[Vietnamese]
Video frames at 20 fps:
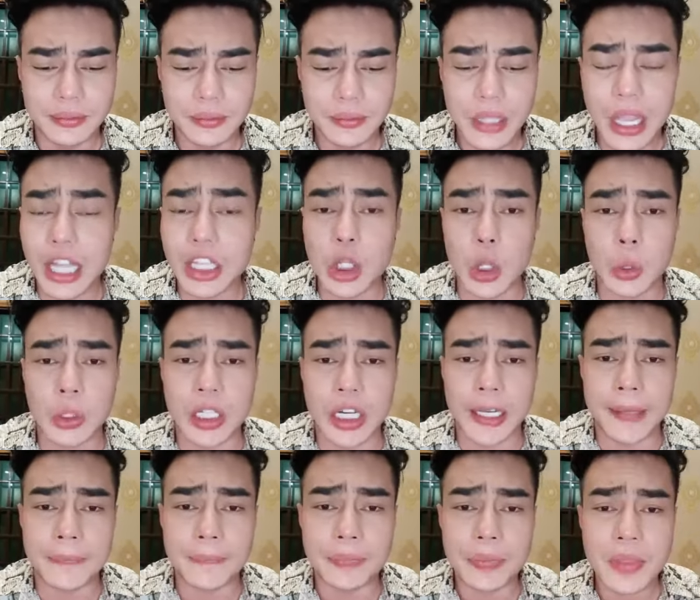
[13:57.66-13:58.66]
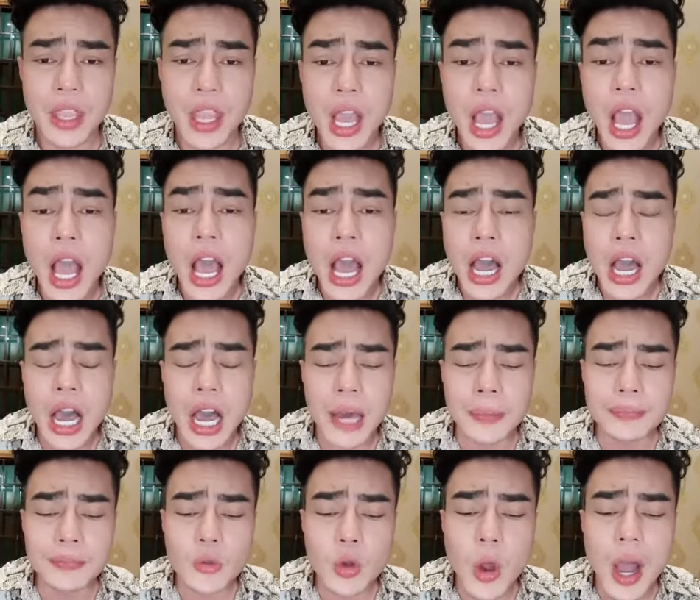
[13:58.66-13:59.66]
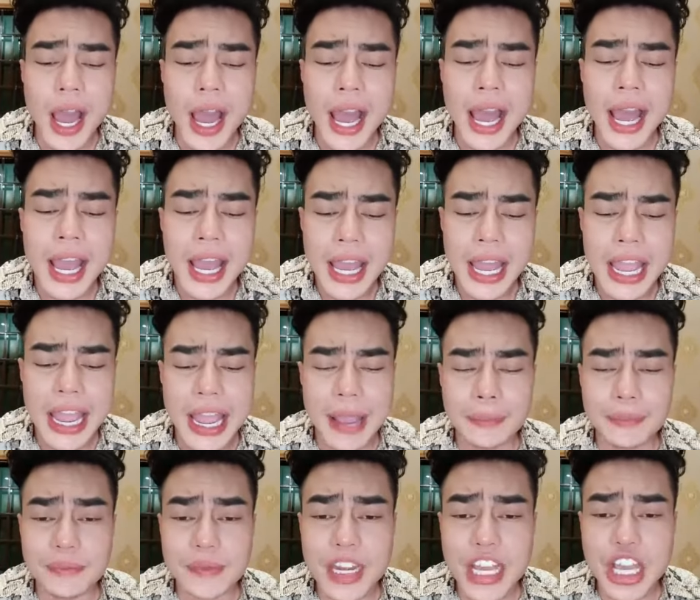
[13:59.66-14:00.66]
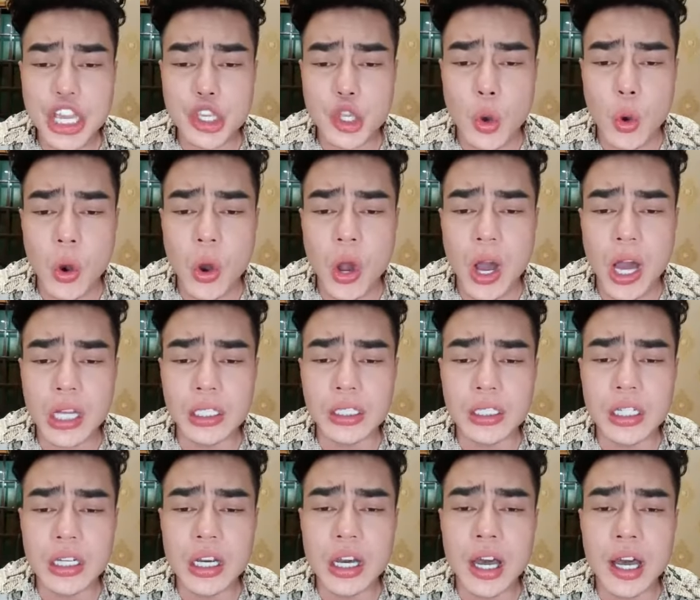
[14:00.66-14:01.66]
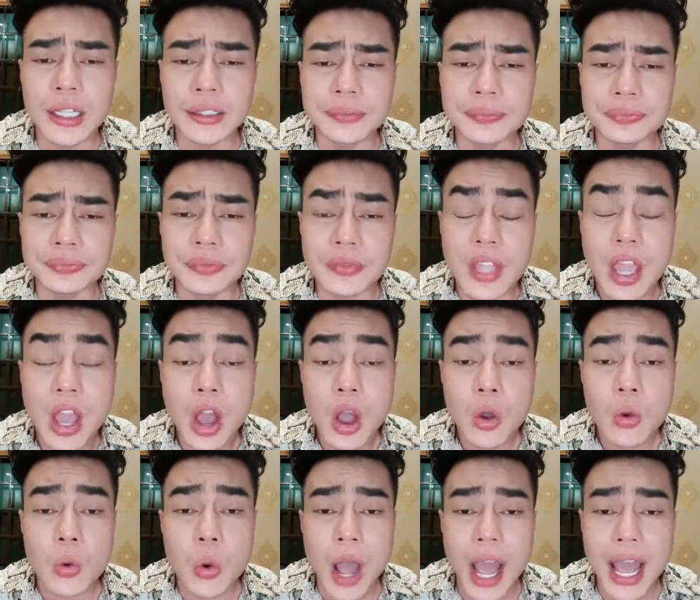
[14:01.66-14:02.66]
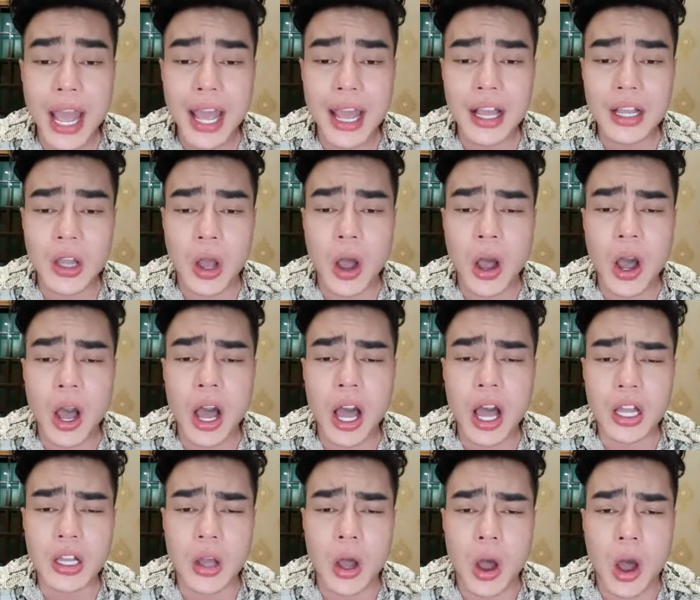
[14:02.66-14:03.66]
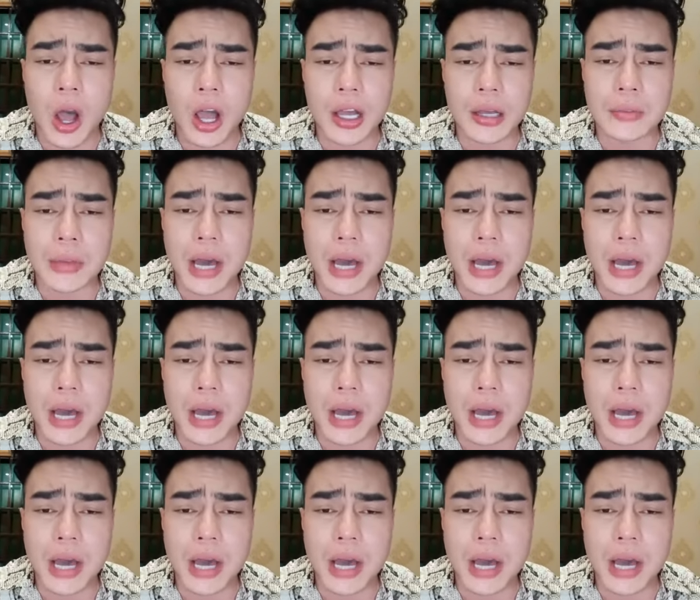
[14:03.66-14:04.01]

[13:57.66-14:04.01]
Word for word: hết thuộc rồi hôm qua em đi chùa hương quá co còn